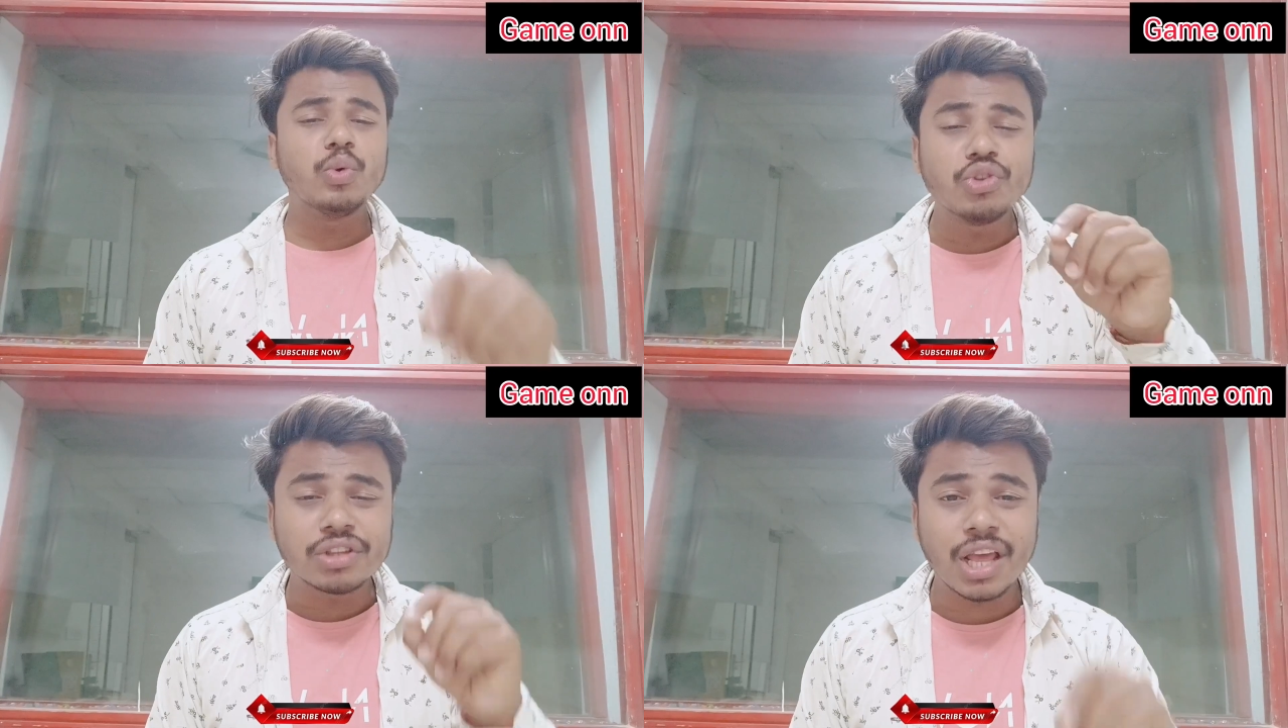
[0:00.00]

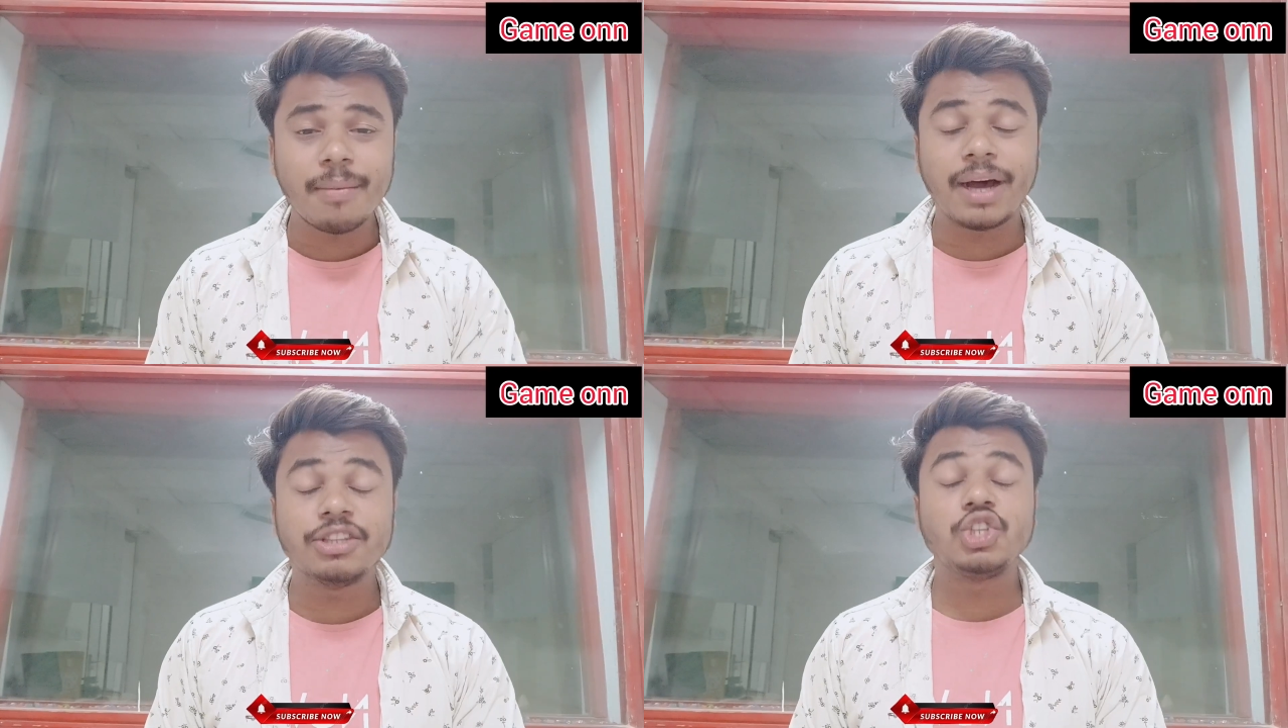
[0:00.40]
उसके
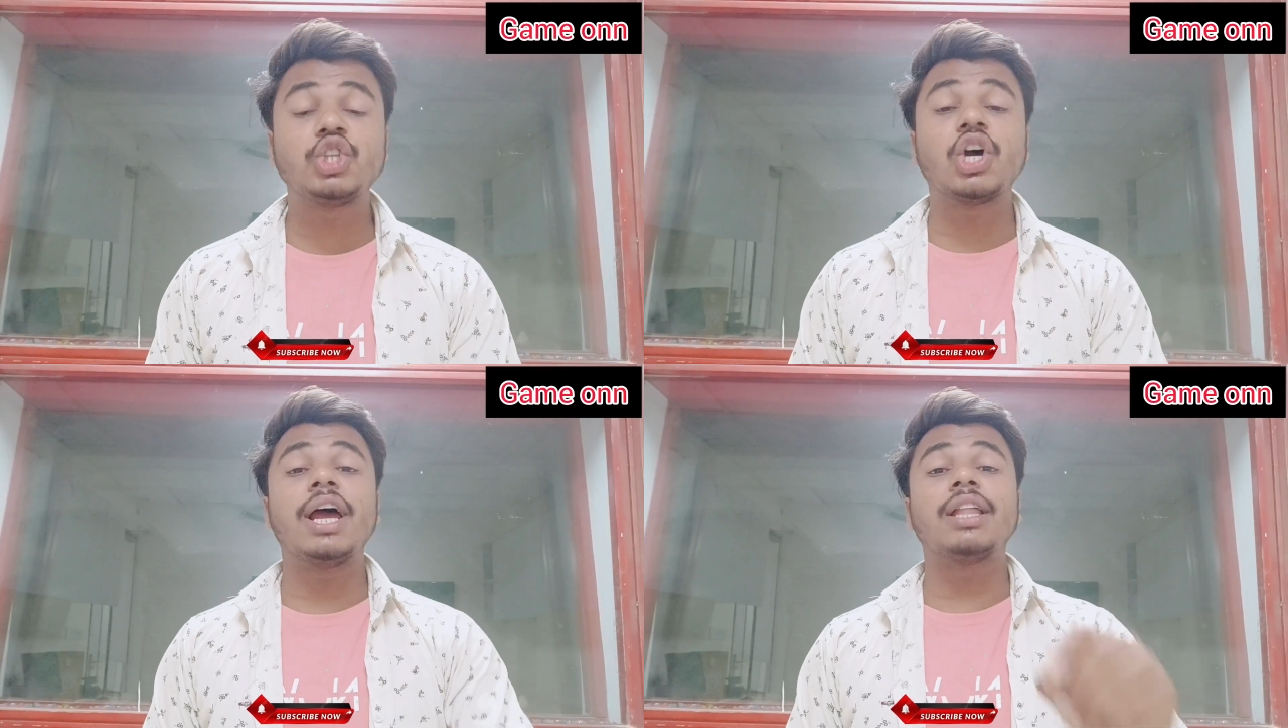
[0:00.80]
बाद
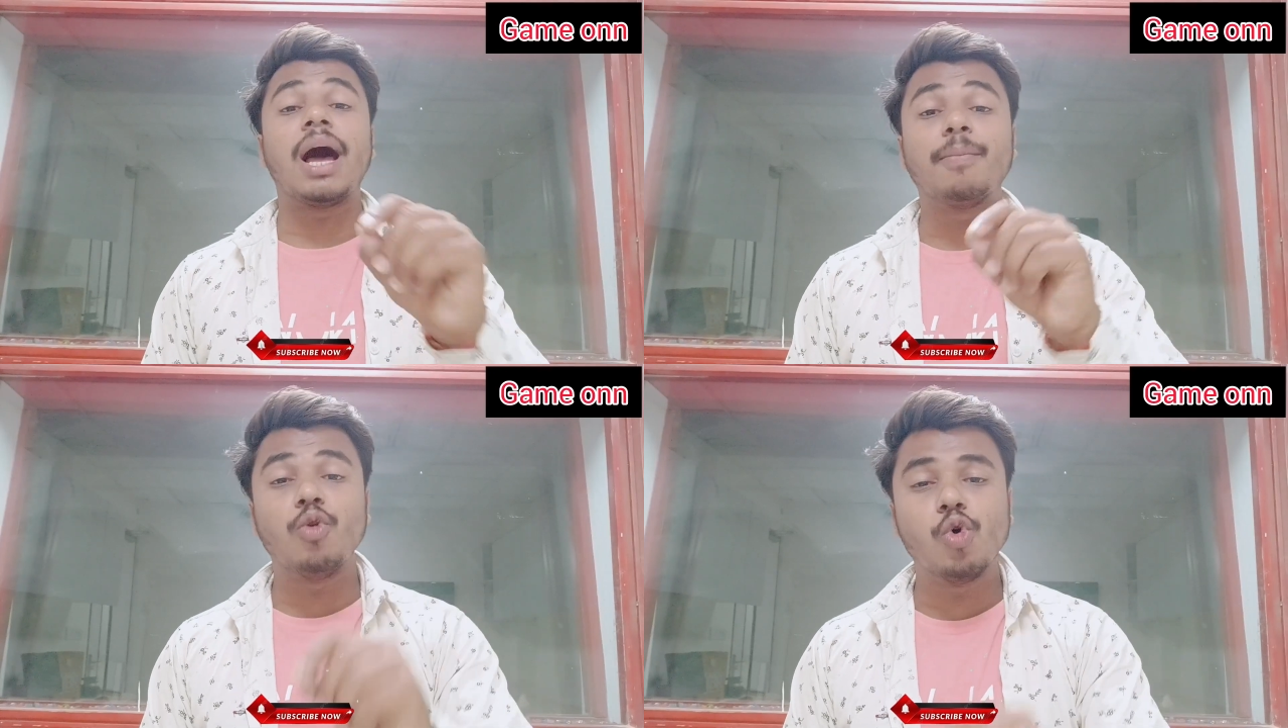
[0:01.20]
शायद
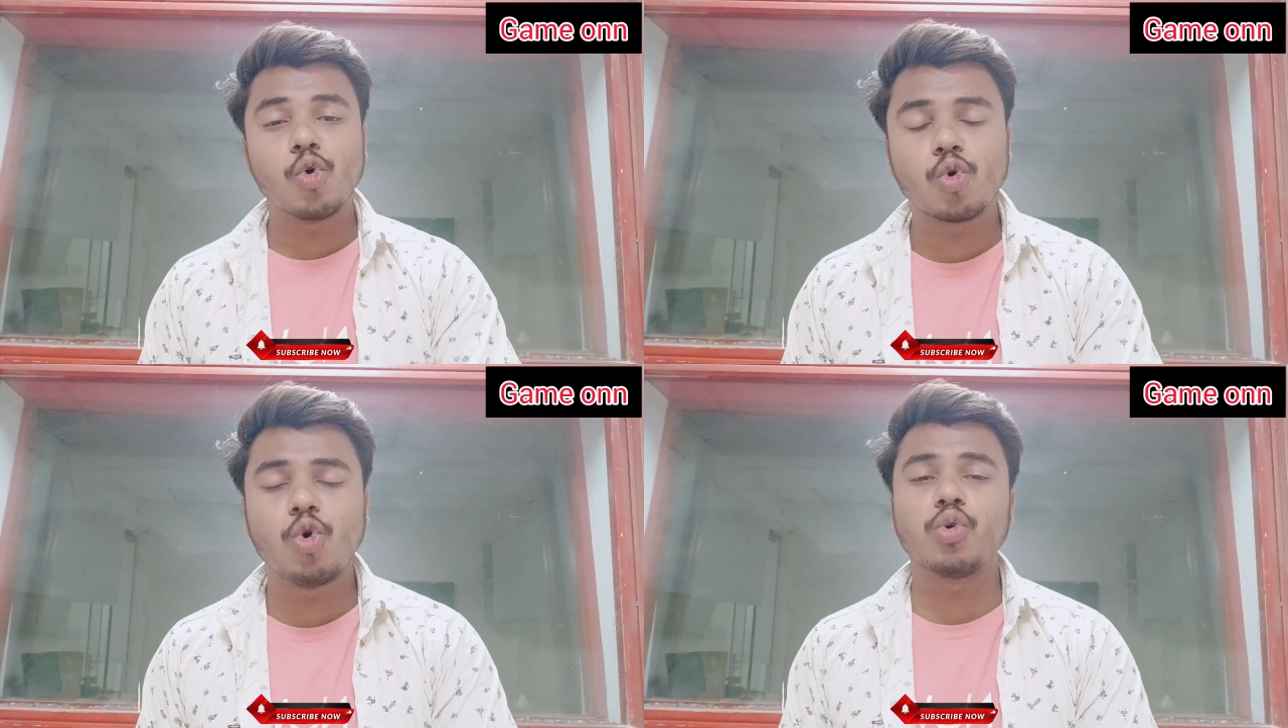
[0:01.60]
आप लोगों
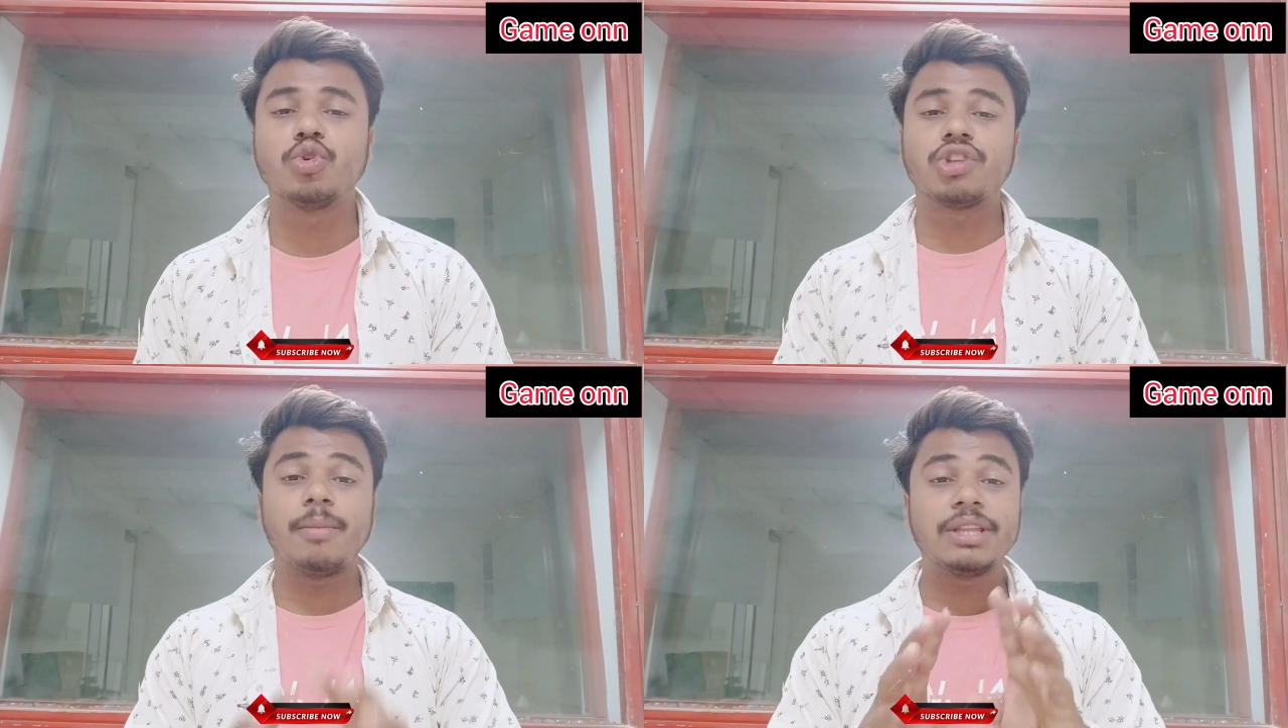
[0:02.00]
को
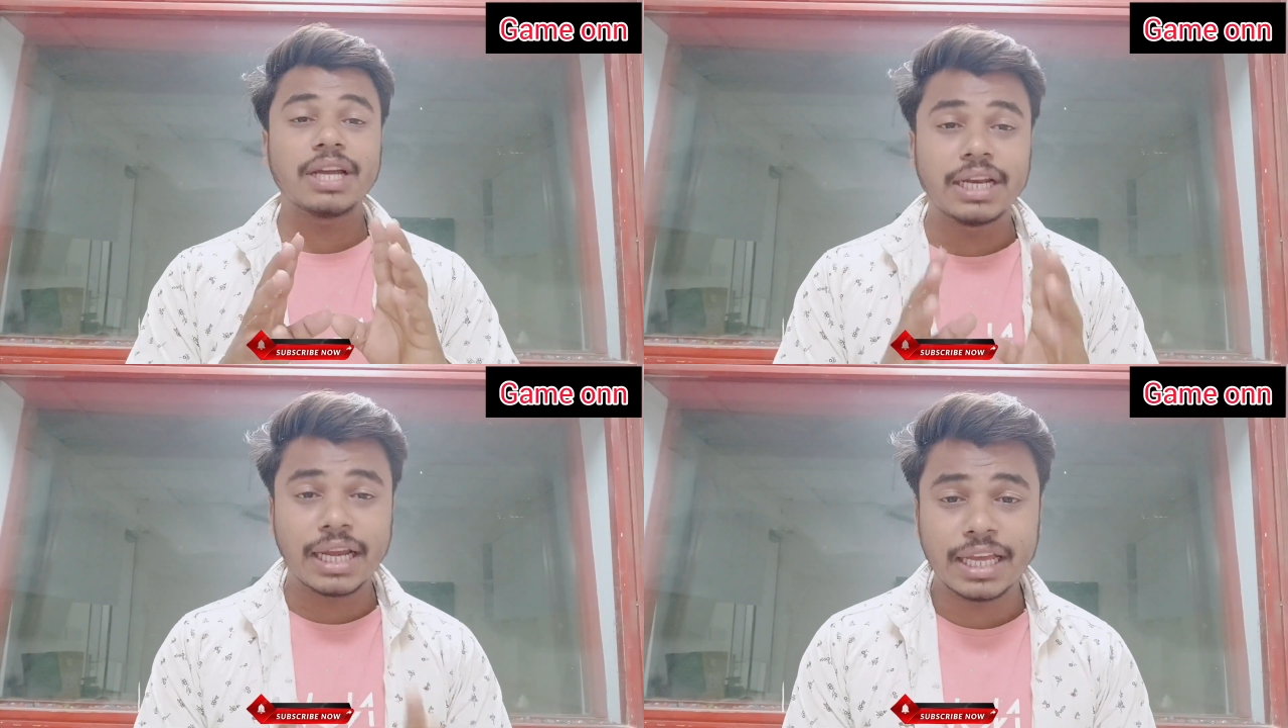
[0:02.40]
कुछ समय तक
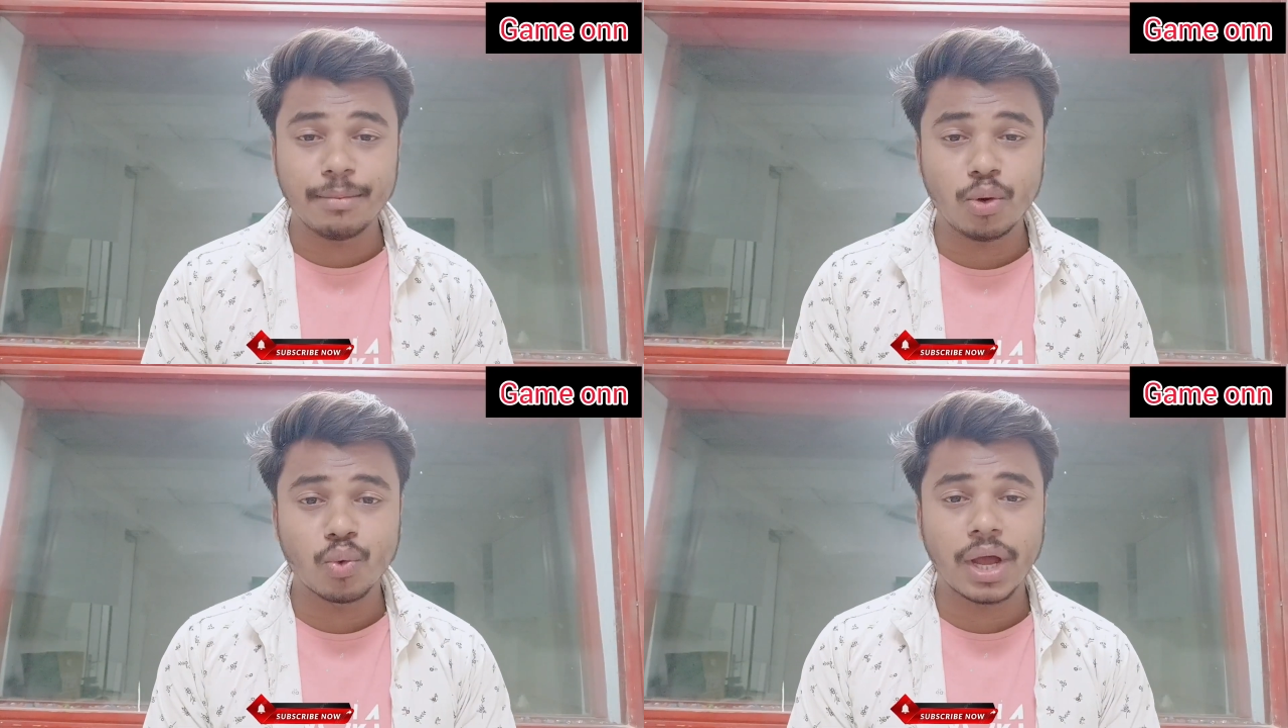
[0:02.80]
नहीं
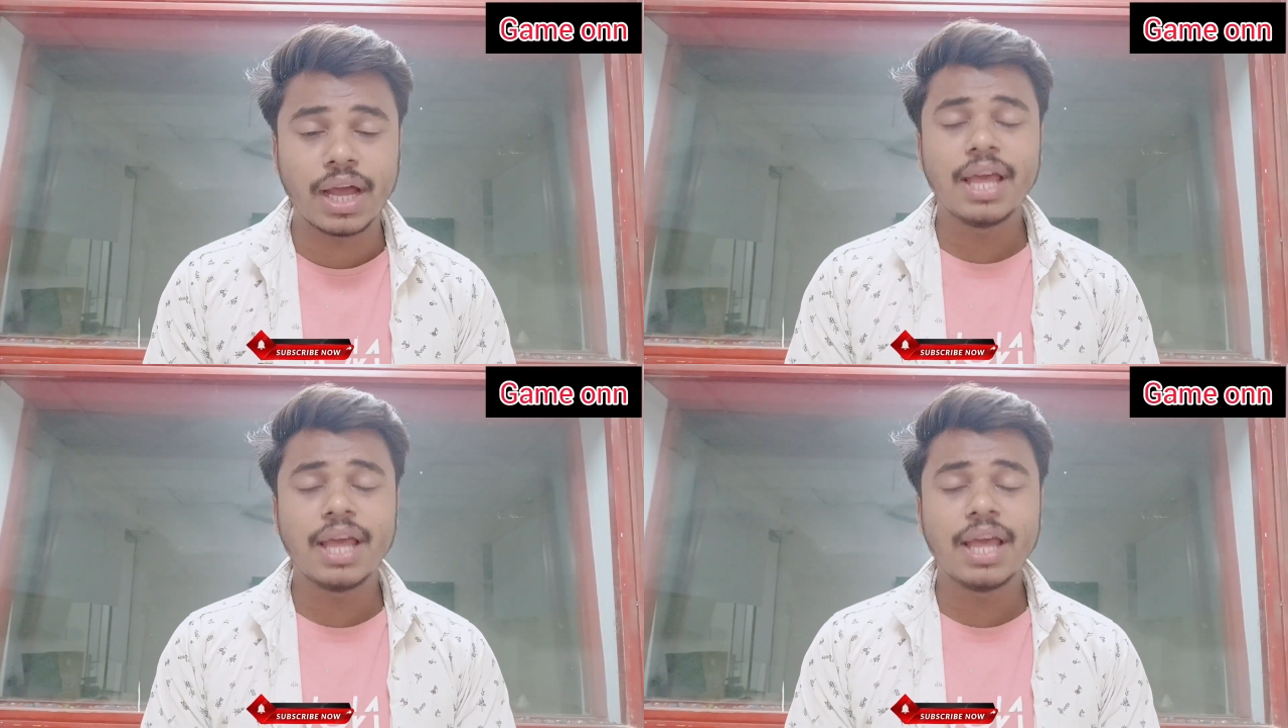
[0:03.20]
मिलूंगा